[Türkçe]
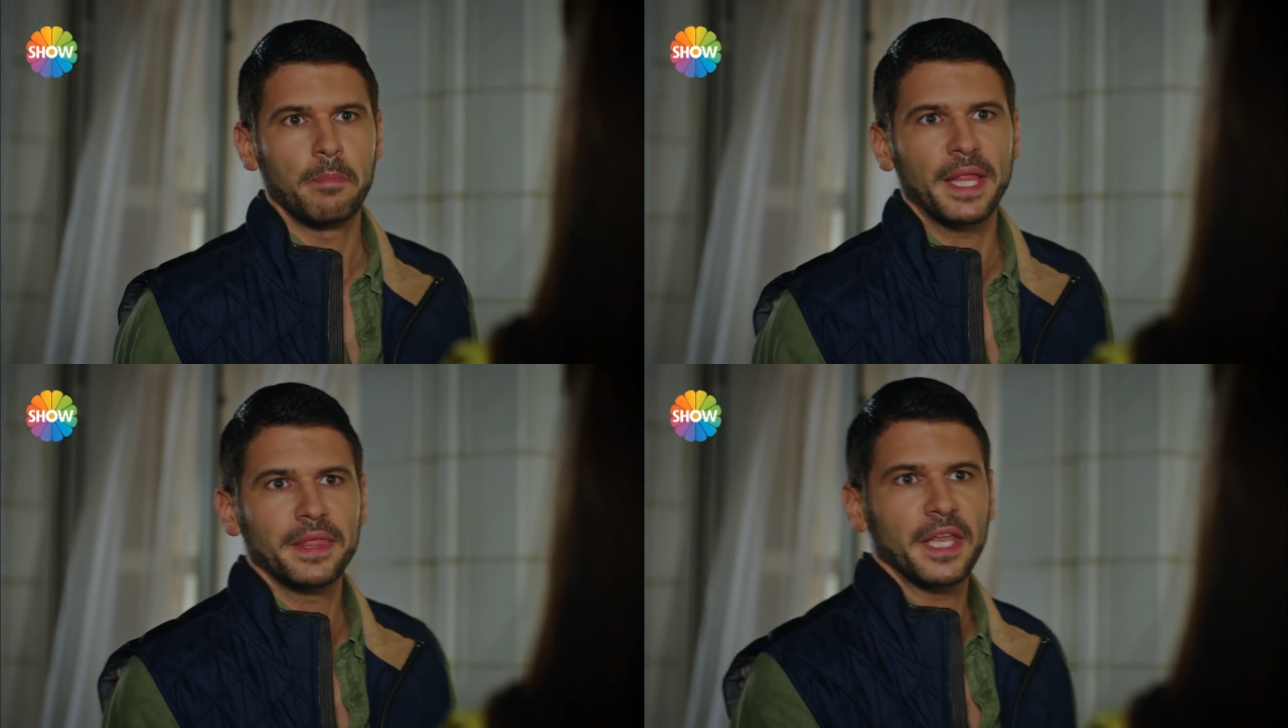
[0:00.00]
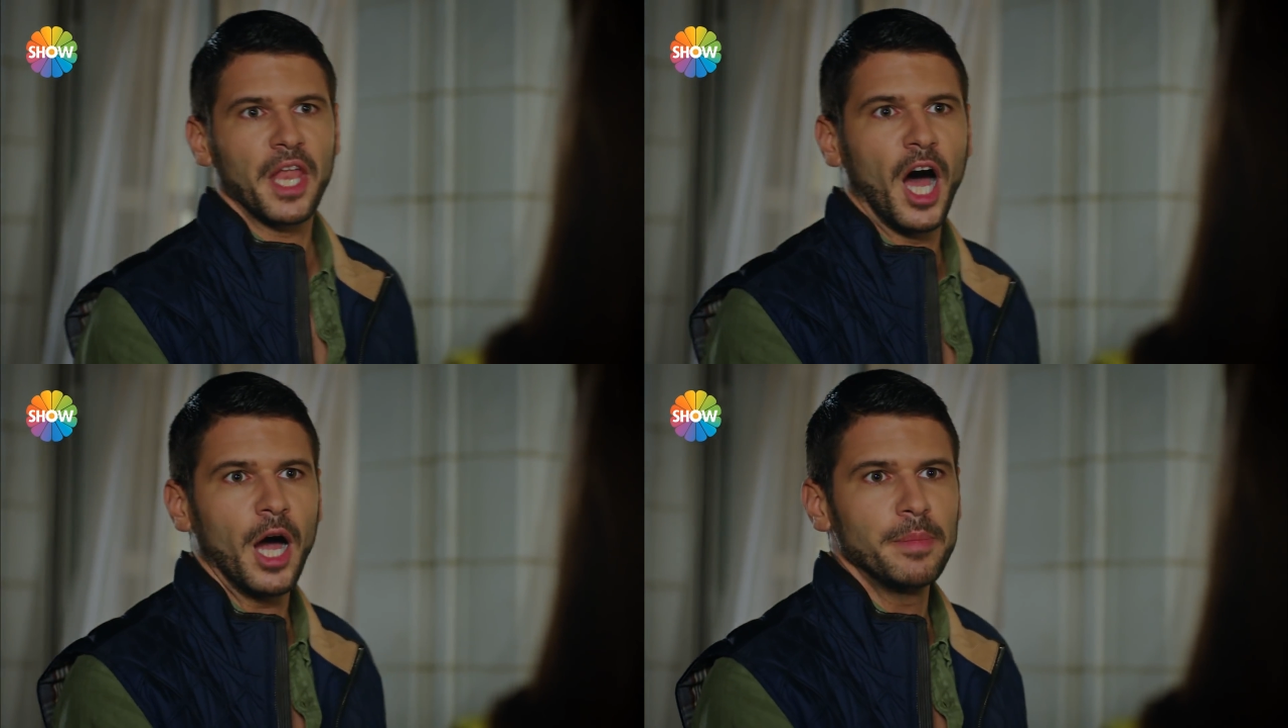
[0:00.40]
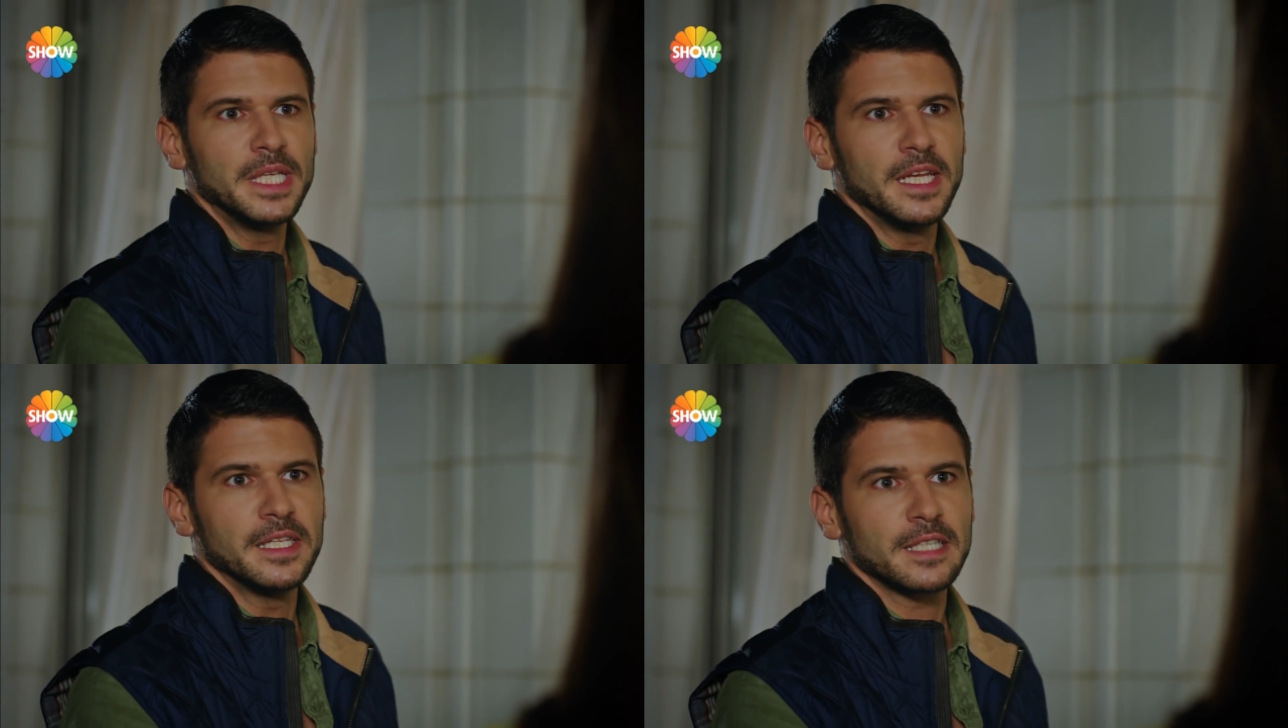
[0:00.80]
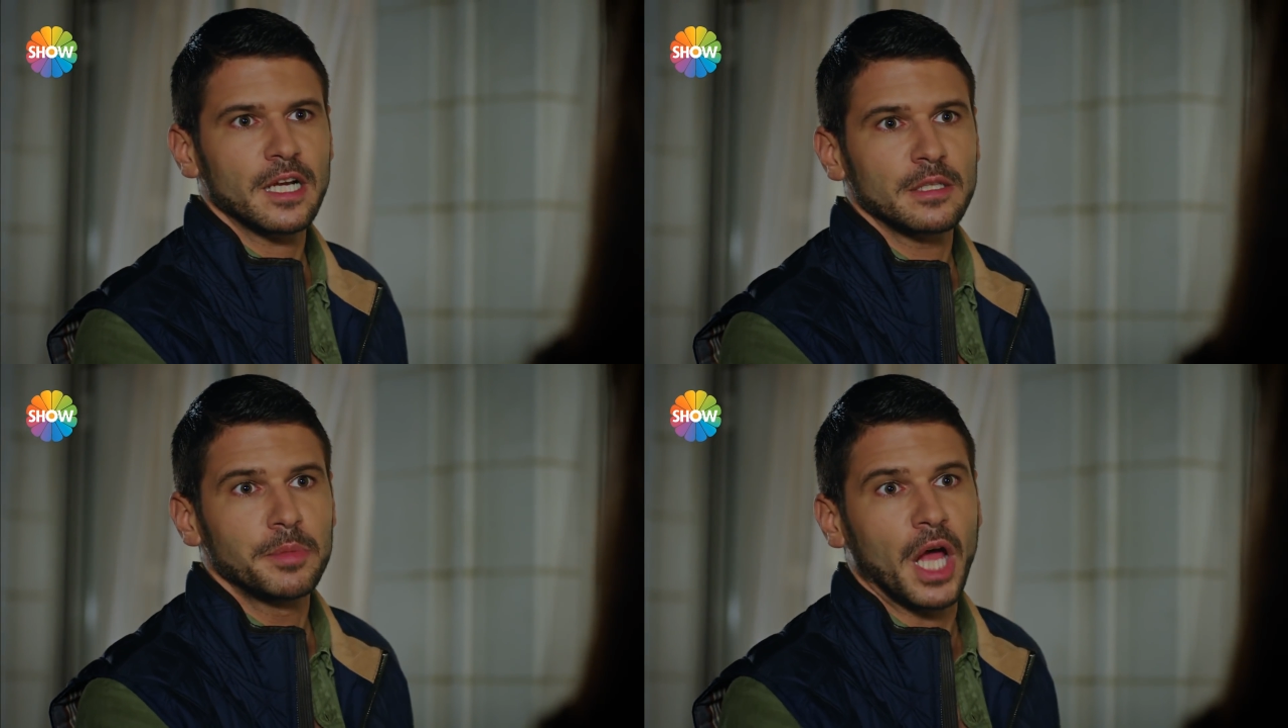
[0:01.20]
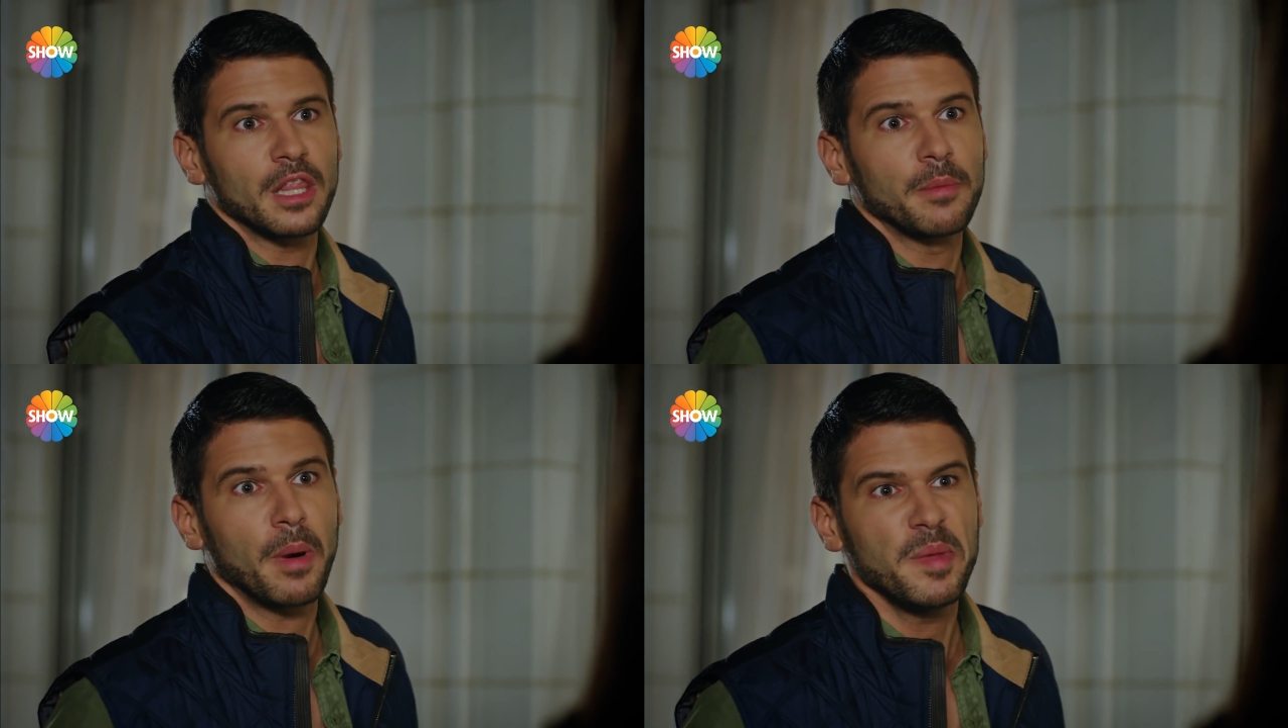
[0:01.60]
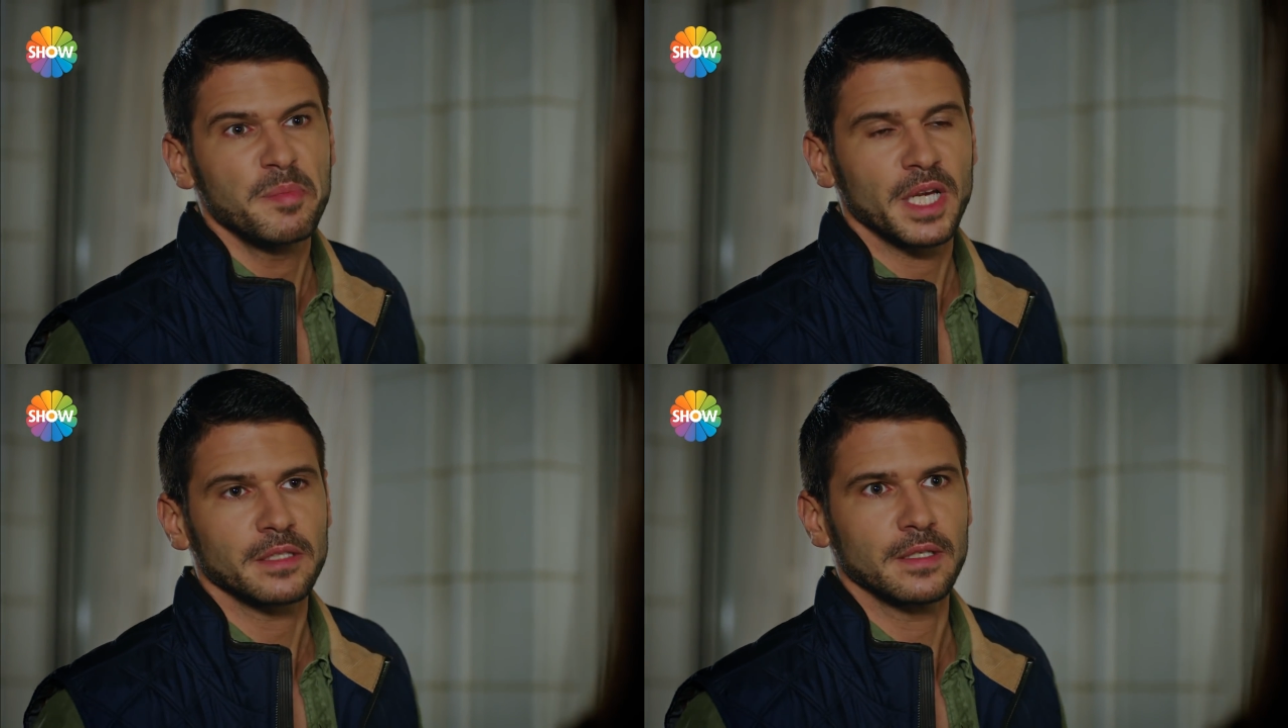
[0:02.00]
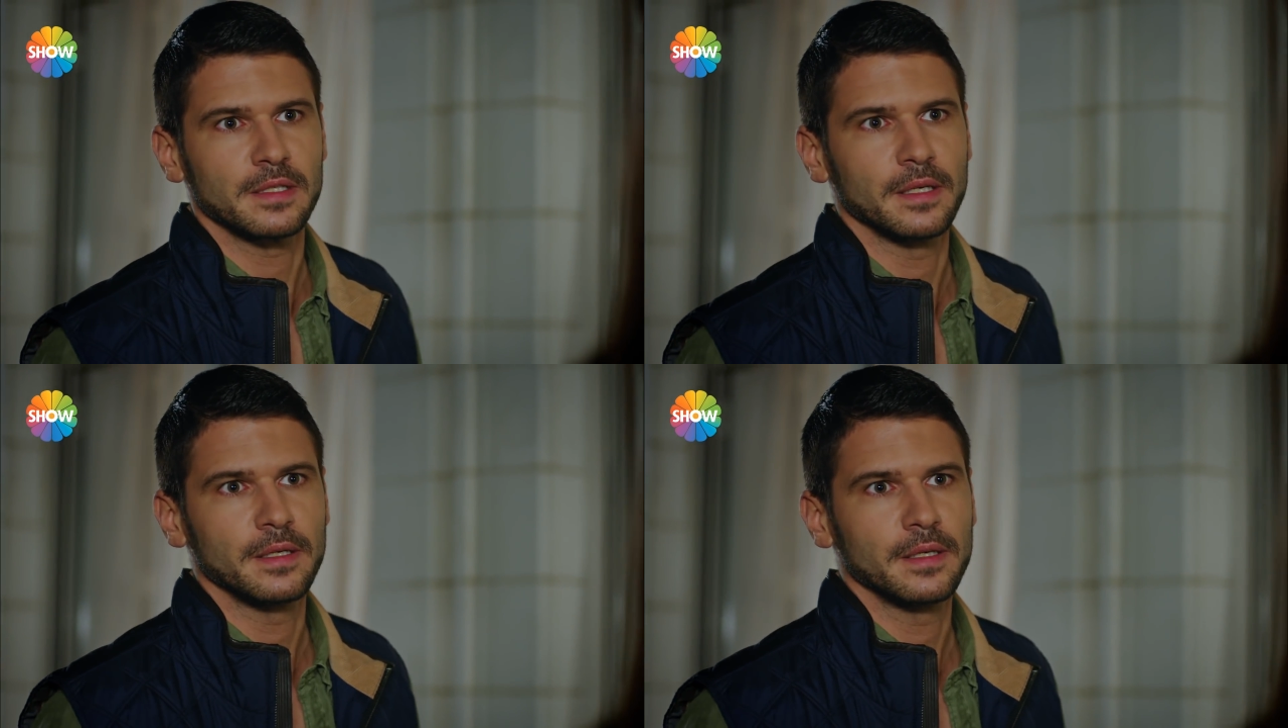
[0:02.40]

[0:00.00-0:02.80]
Benden hamileliği saklamanı anlamam imkansız.